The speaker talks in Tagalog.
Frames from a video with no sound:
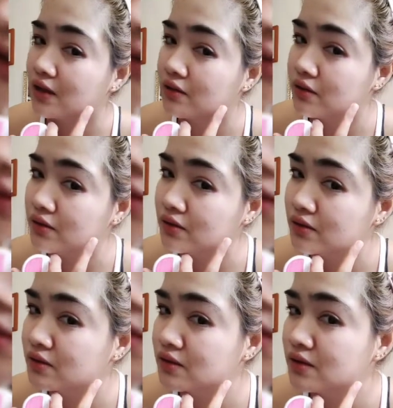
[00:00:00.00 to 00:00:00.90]
ako.
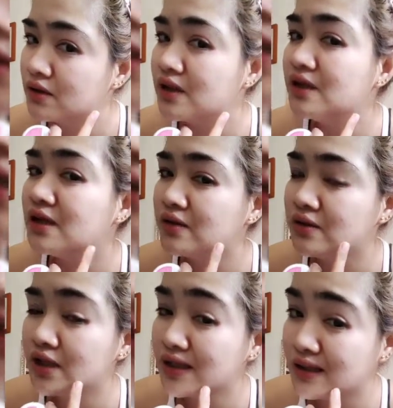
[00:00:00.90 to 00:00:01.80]
Ayan, no,
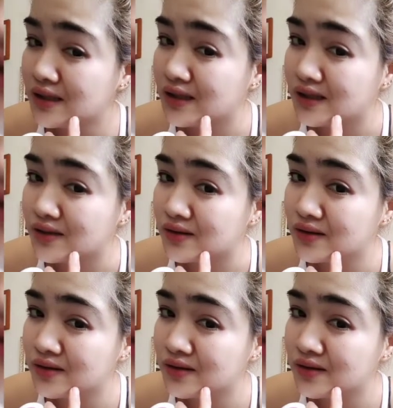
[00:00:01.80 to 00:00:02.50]
nakikita nyo.